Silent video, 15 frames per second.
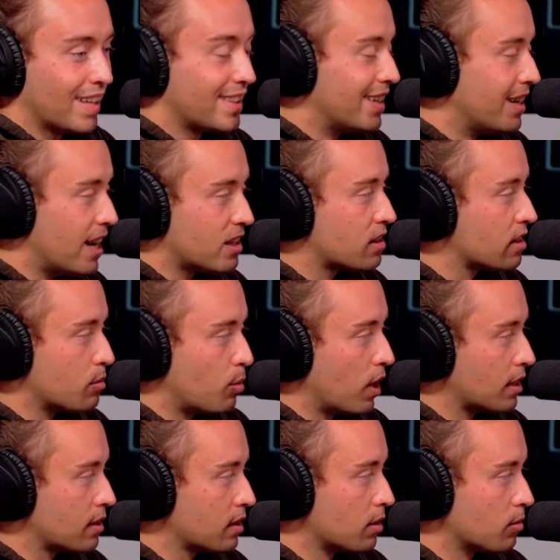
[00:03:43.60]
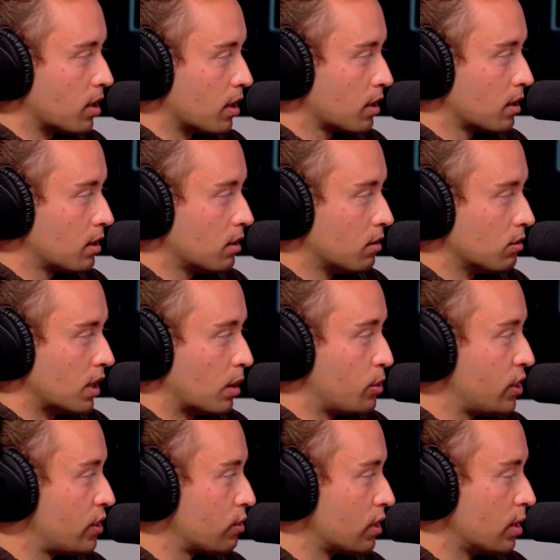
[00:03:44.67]
hat den letzten Platz gemacht. Und da habe
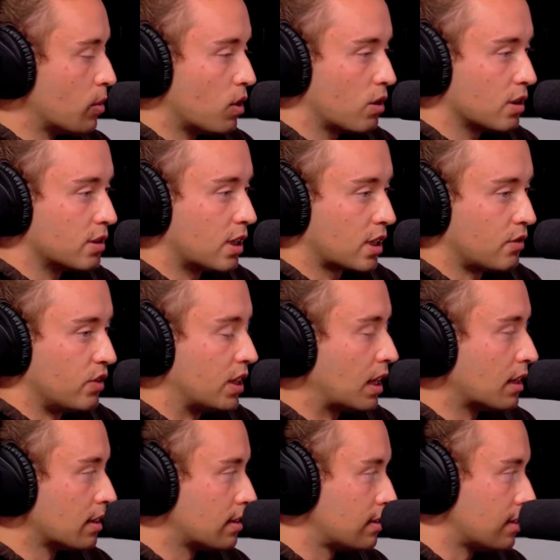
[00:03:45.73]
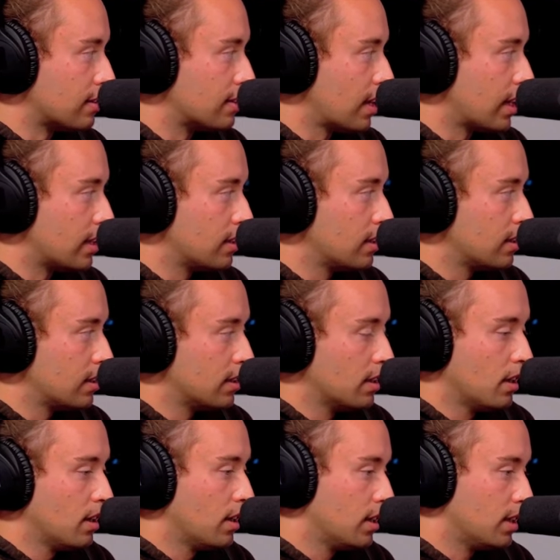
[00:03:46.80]
ich zu dem auch gesagt, wie kann das denn sein?
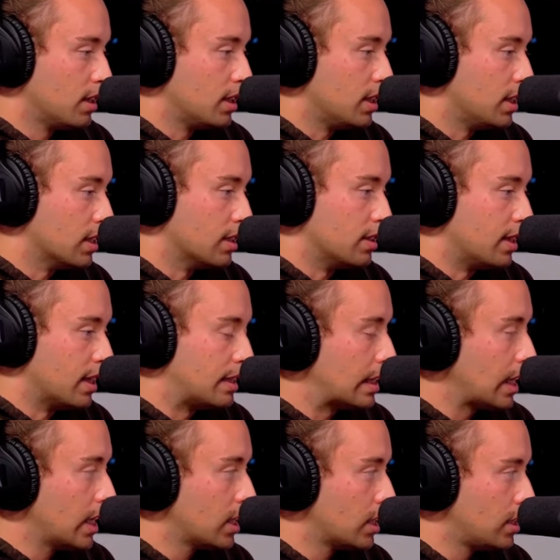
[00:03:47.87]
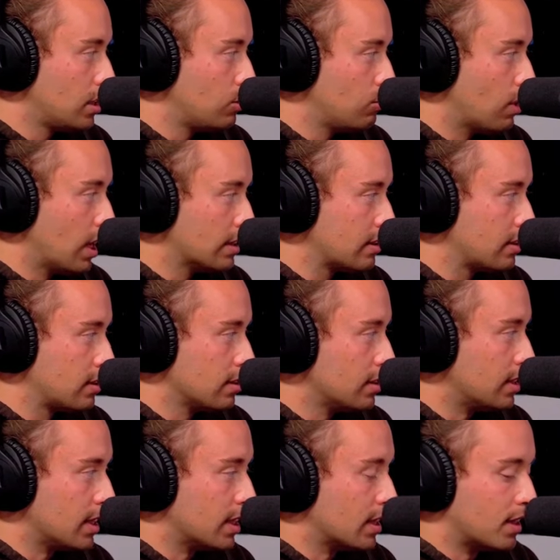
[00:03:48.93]
Hier, der Trainer, den du hast,
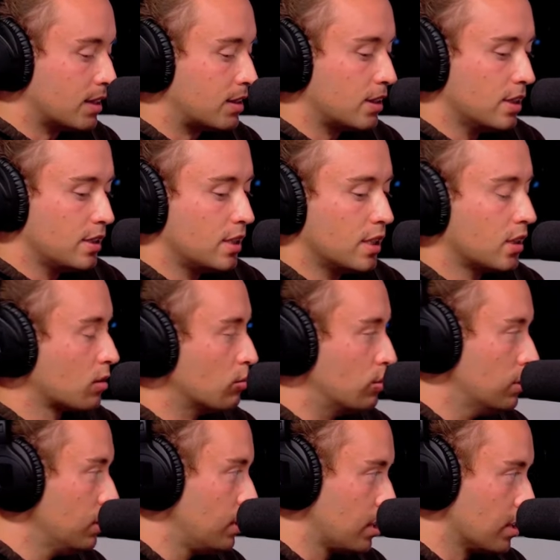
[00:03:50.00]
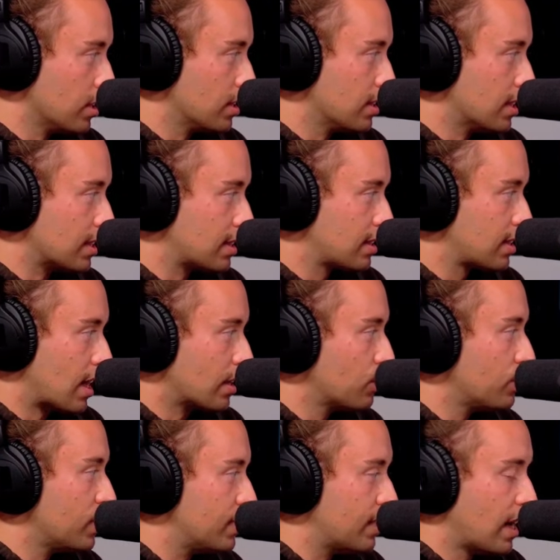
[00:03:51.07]
der erzählt dir irgendeinen Bullshit. Das kann mhm. doch
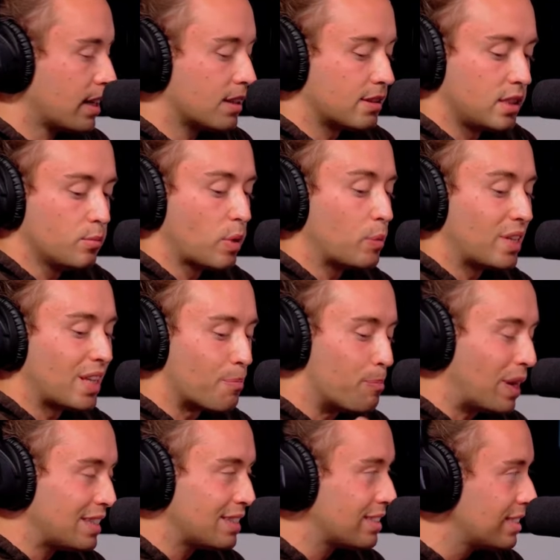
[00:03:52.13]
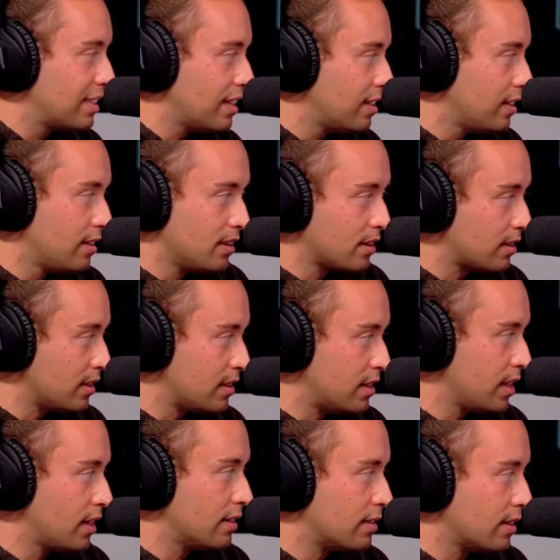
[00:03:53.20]
nicht sein, dass jemand mit der besten Genetik, die ich
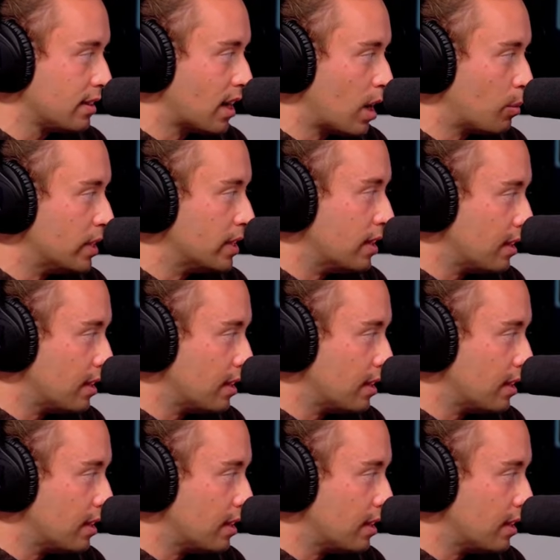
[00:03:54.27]
je gesehen habe, den